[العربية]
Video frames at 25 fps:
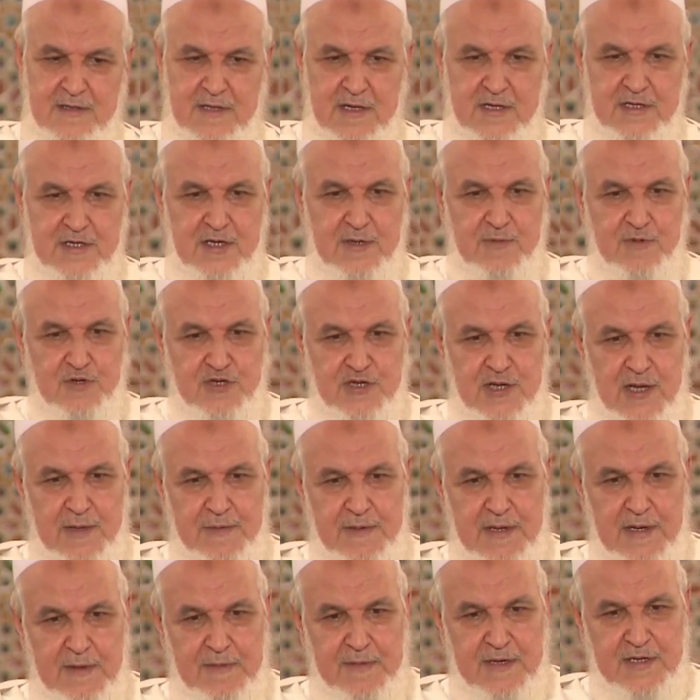ترتيب
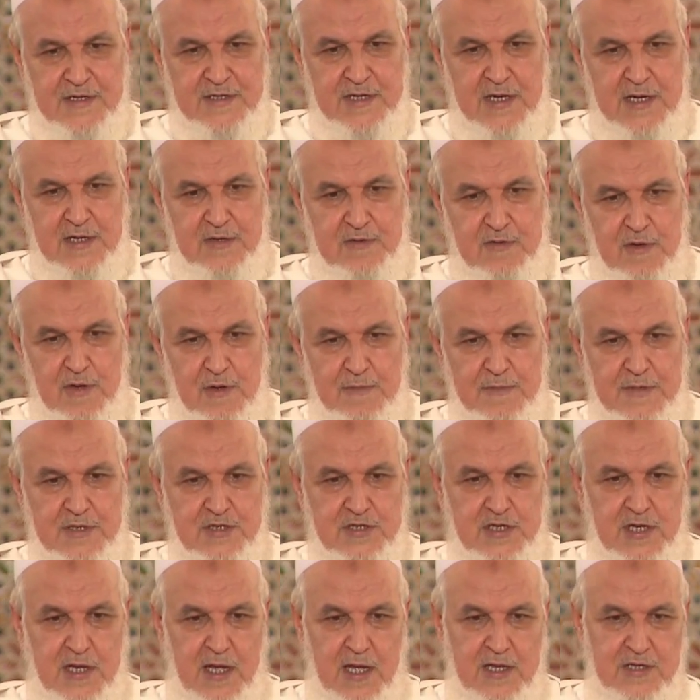جابر بن زيد وهو
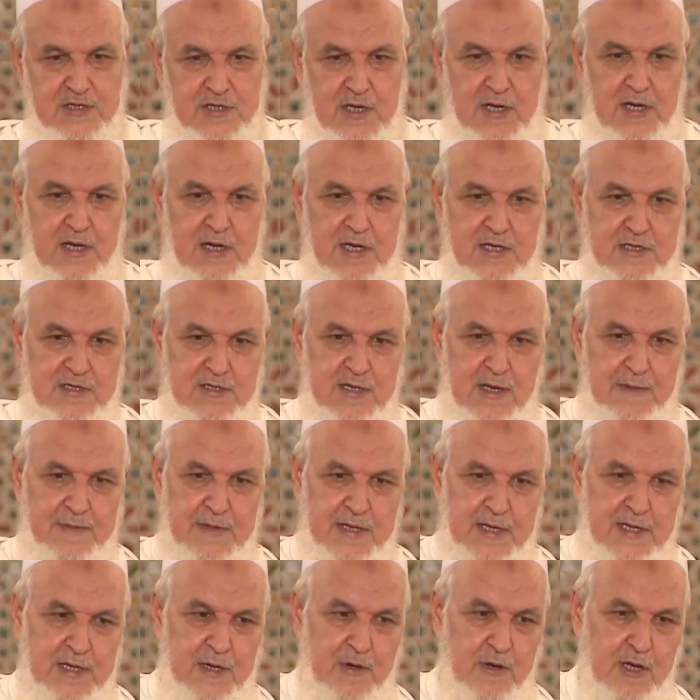من أجل
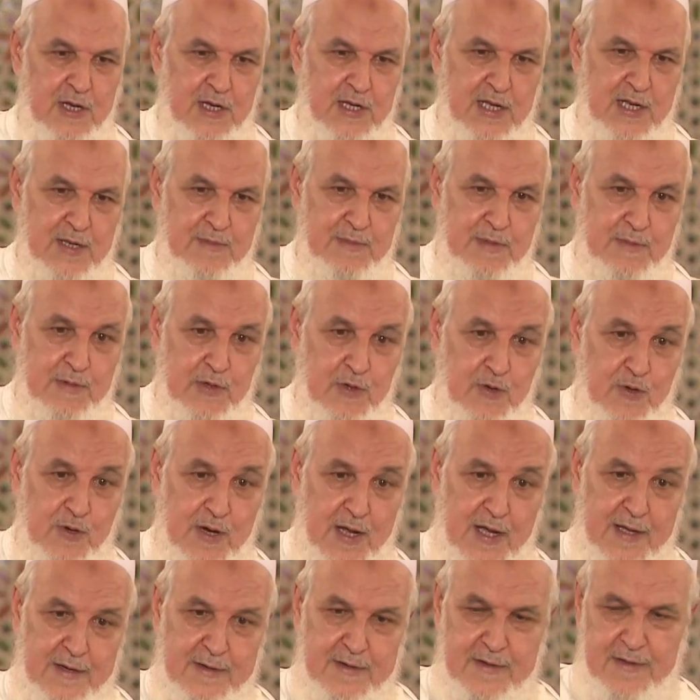التابعين والعلم
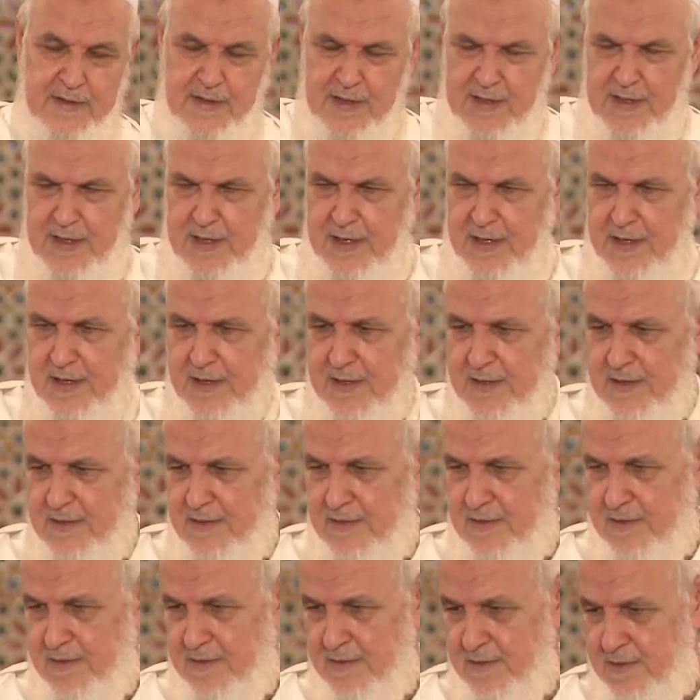بالقرآن آه.
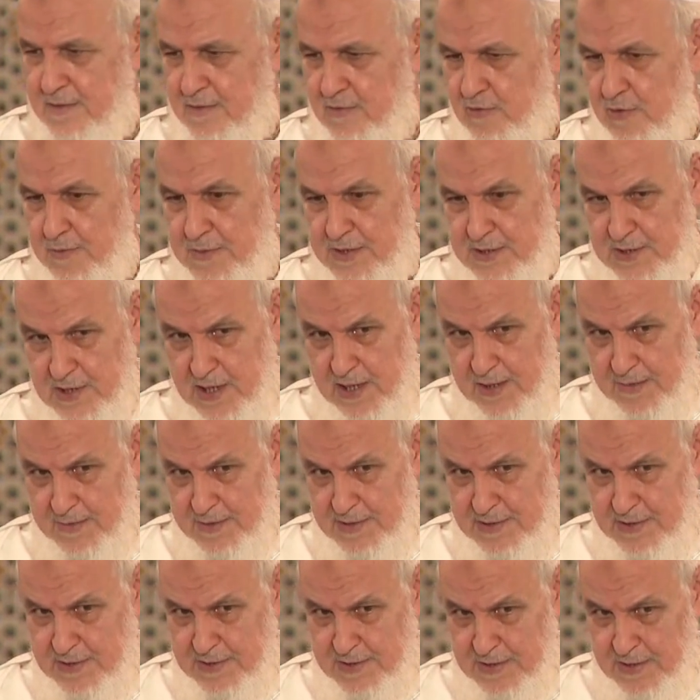ومن
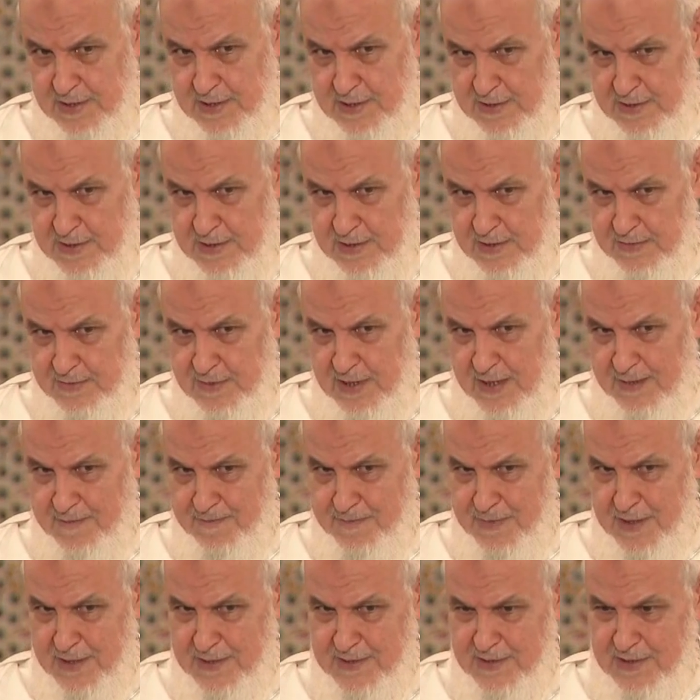كلام جشريج ابن
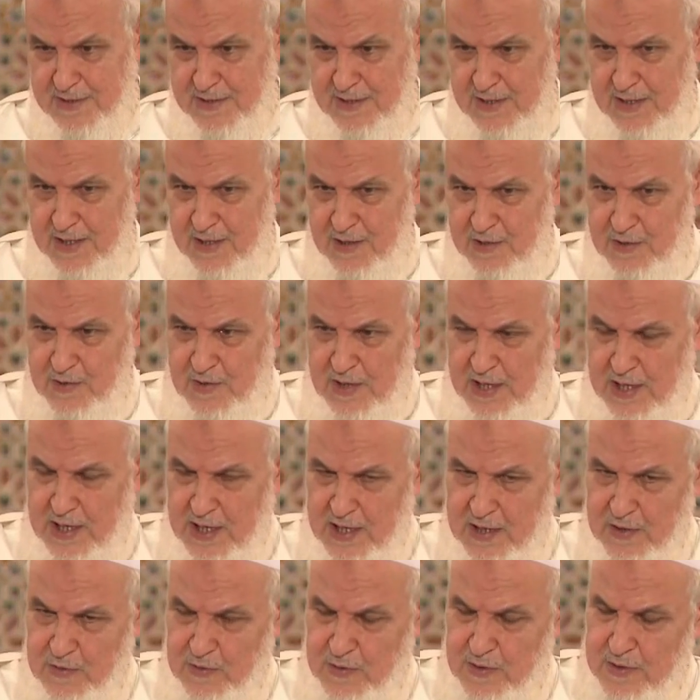عباس رضي الله عنه على
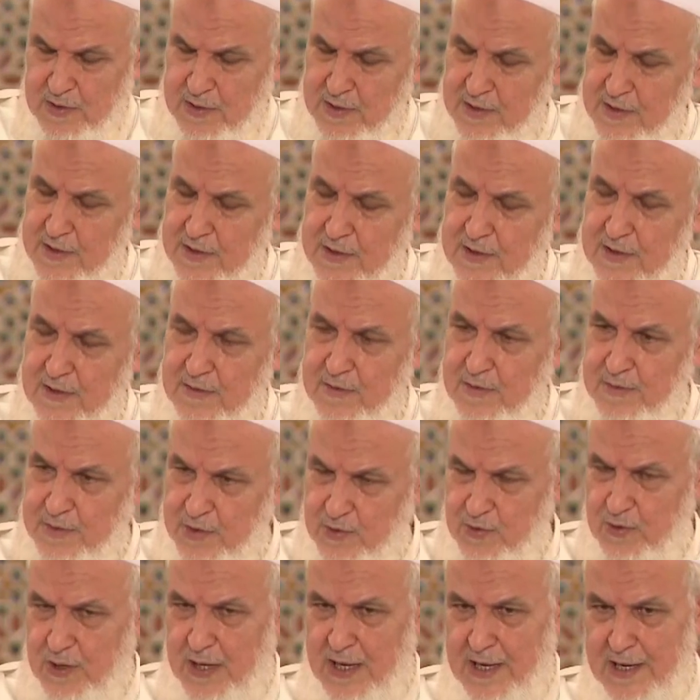قول
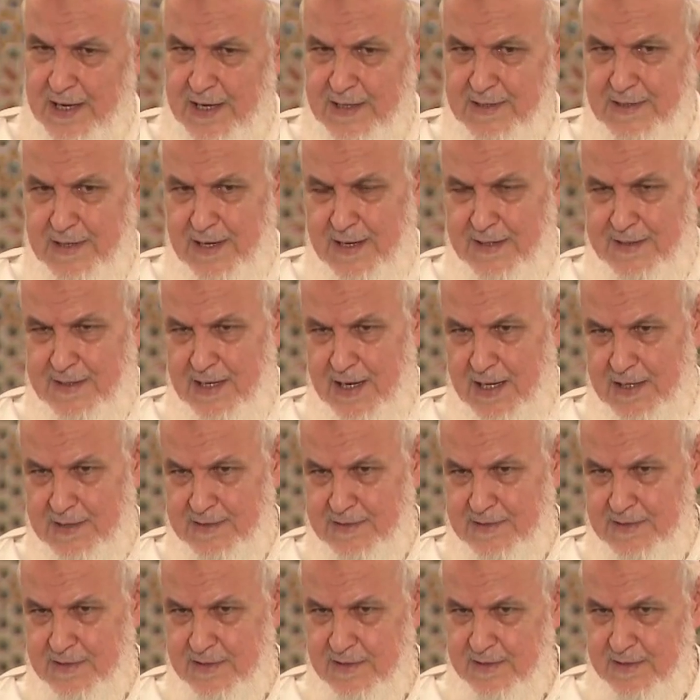أنه أخذ هذا العج